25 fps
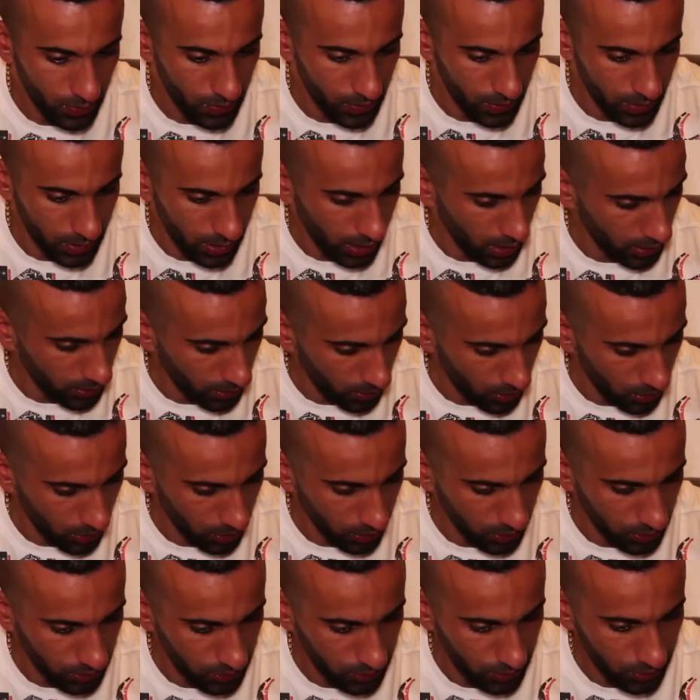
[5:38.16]
Sehr
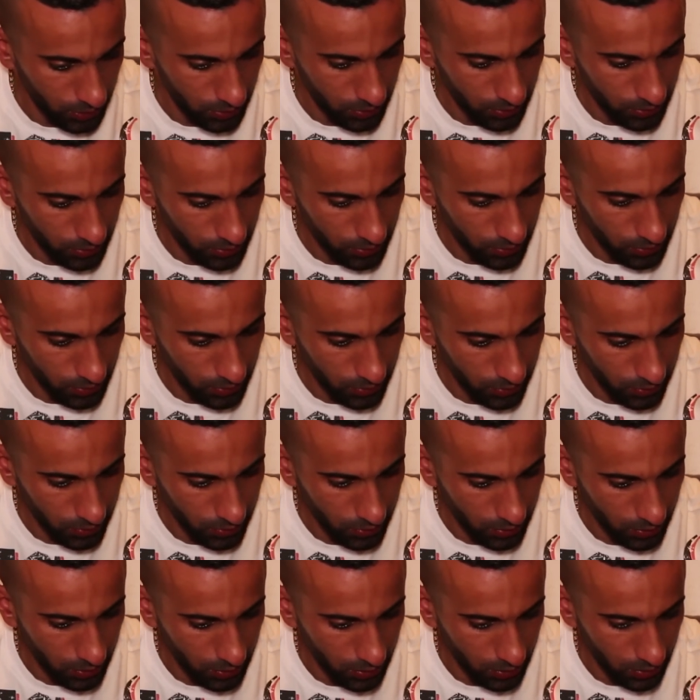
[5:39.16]
traurig
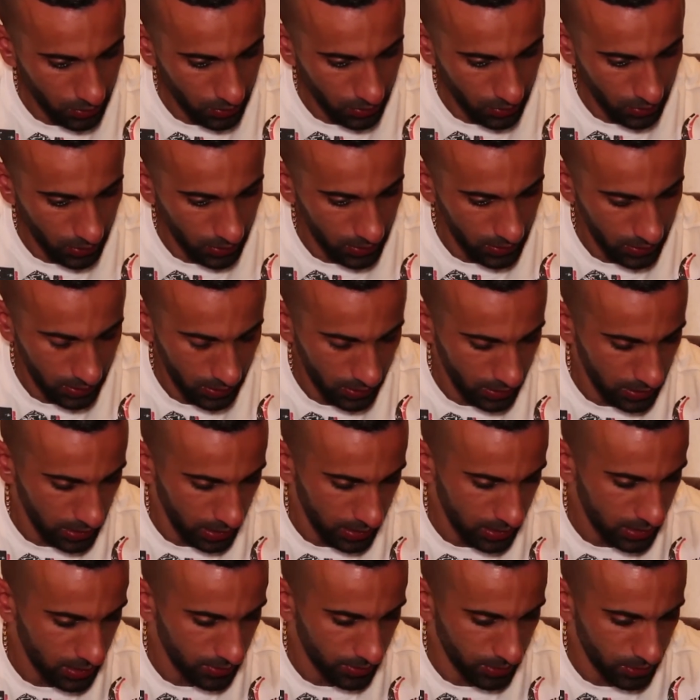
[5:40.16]
das ist das Letzte,